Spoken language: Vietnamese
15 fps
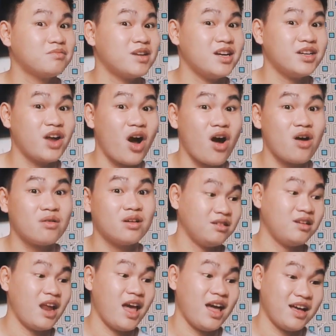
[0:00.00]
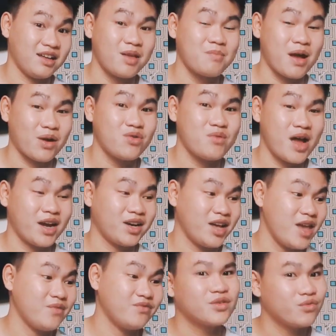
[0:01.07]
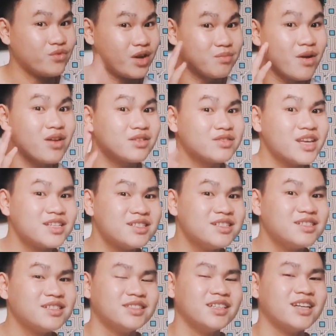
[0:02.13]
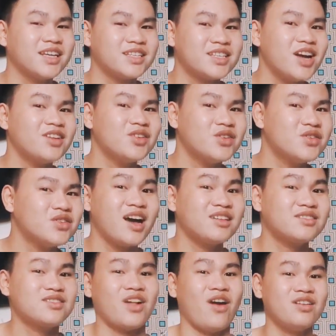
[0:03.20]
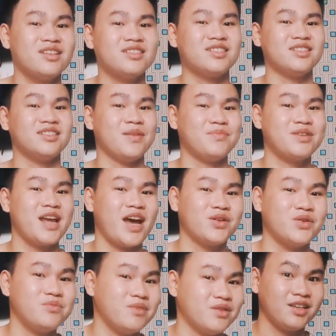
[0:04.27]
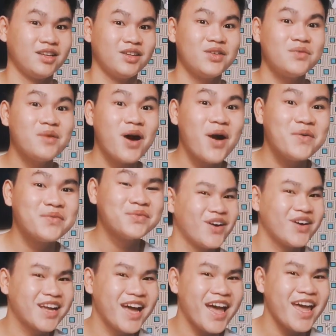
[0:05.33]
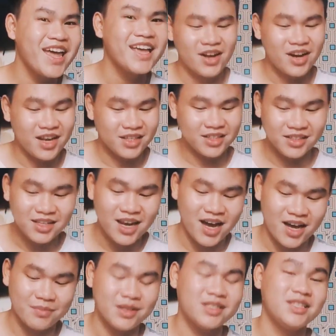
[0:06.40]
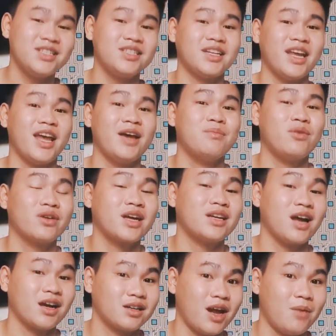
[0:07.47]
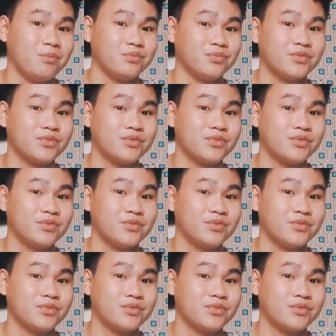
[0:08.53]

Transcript: hơi đó là cái mặt của bạn thêm vài vết vết thương nữa là chết luôn, hết tỏ lên sự đẹp trai của mình, đúng không? Ok, đó là những lời mà chia sẻ một cách thật lòng.